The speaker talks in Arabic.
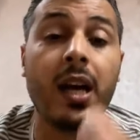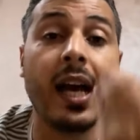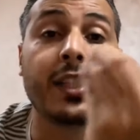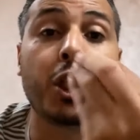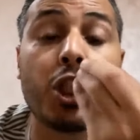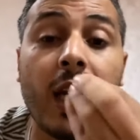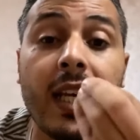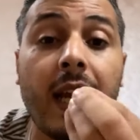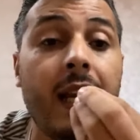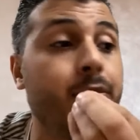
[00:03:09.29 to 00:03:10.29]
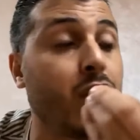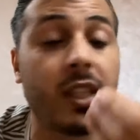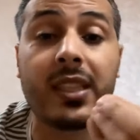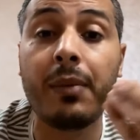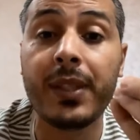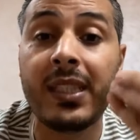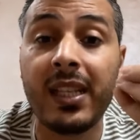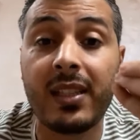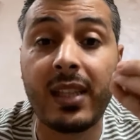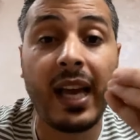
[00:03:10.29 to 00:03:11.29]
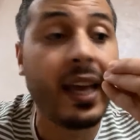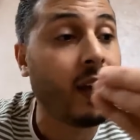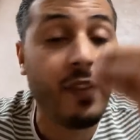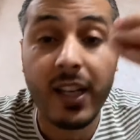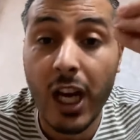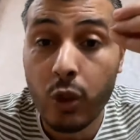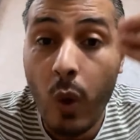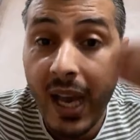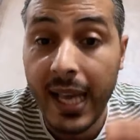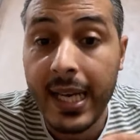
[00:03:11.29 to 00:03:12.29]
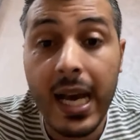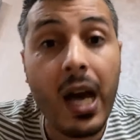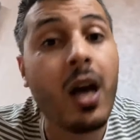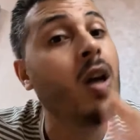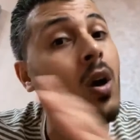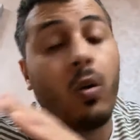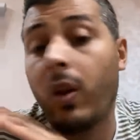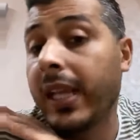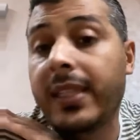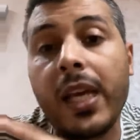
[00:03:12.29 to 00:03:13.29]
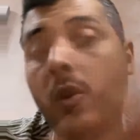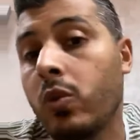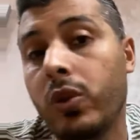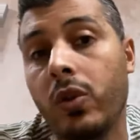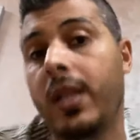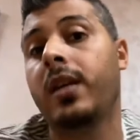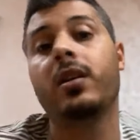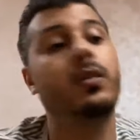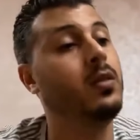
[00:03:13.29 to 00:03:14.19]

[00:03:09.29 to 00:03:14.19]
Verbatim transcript: هذيك الشركه لا مشات طاب دير التحقيق في اش واقع عليها والله حتى يهودوا عليك